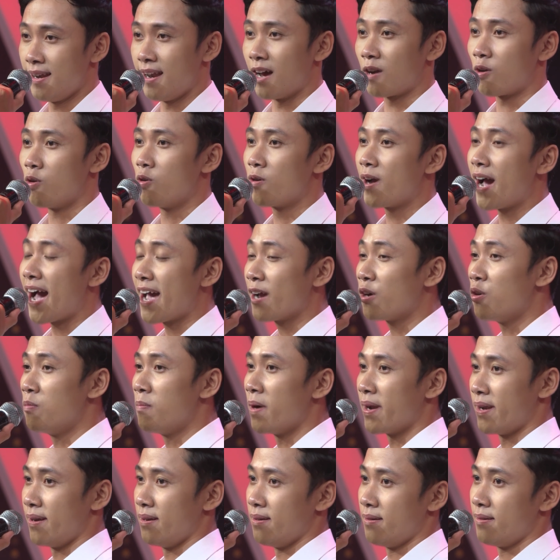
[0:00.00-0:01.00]
là cô gái của
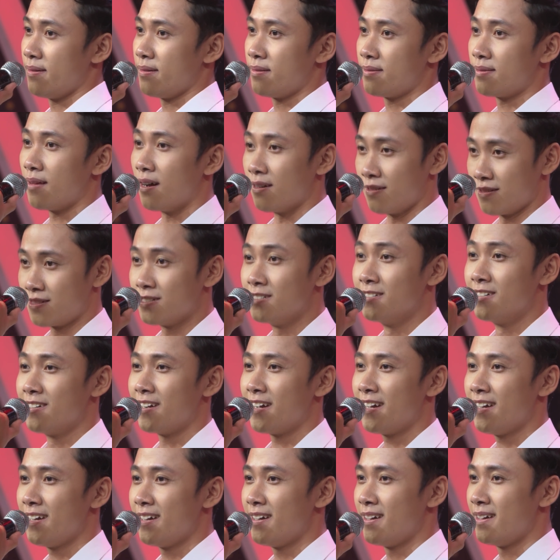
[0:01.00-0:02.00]
mình từng thương
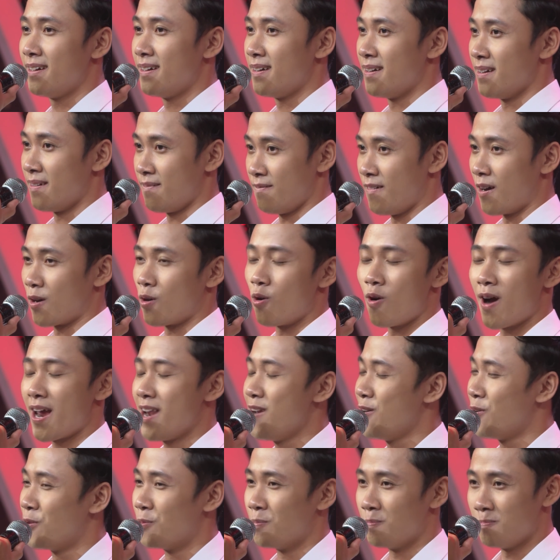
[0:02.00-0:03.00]
á và cô ấy
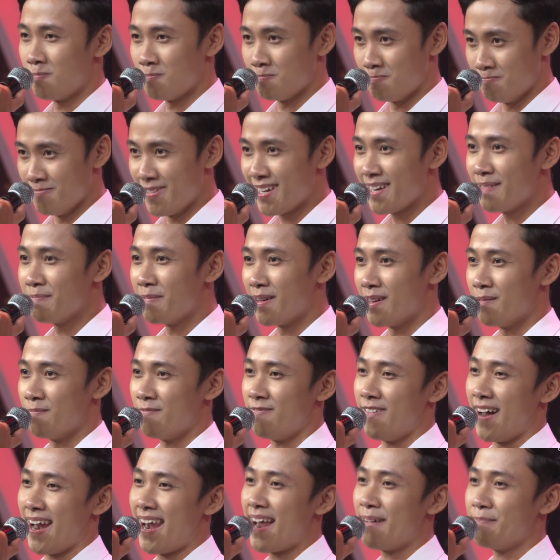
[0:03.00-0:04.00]
luôn biết mình
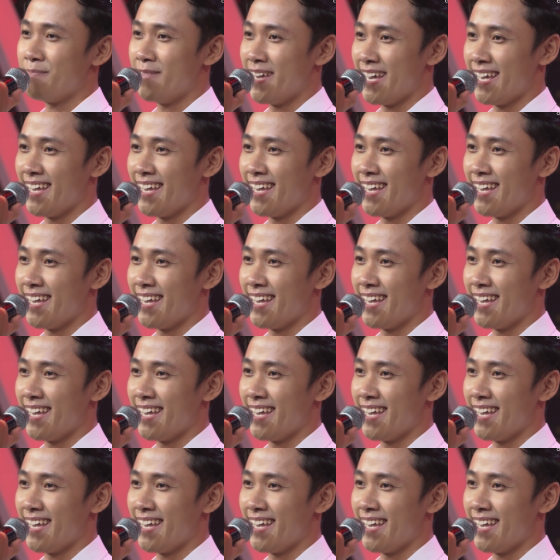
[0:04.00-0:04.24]
phải làm